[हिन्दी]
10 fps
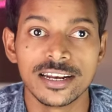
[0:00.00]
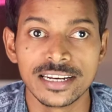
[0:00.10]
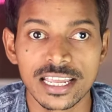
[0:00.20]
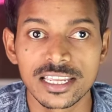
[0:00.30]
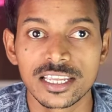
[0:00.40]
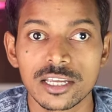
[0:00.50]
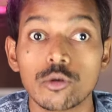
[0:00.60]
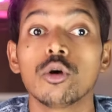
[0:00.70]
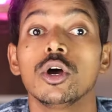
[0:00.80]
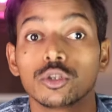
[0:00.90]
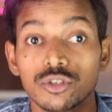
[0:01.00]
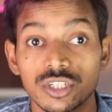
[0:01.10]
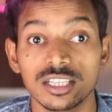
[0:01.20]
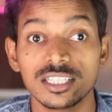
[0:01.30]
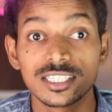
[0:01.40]
नहीं किए हो तो
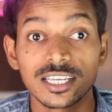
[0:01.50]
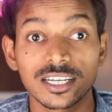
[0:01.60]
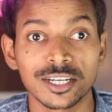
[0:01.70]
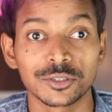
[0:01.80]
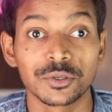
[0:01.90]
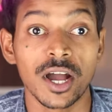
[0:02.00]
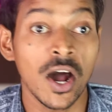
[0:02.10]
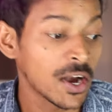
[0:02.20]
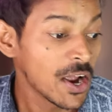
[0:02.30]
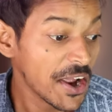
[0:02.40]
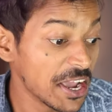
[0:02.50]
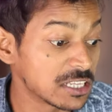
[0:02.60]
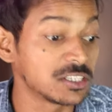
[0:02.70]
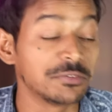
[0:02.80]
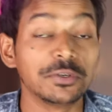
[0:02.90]
जल्दी से कर दो यार
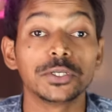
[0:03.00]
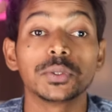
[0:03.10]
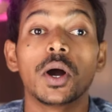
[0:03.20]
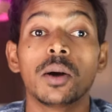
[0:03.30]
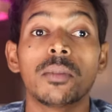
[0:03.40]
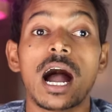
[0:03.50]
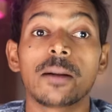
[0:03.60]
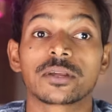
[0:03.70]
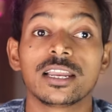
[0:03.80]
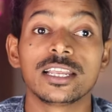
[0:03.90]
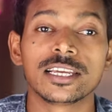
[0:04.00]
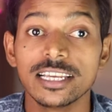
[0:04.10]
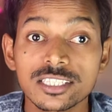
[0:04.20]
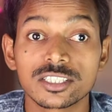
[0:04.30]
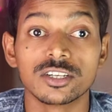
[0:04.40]
ऐसी वीडियो हम आपके लिए
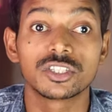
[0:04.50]
इस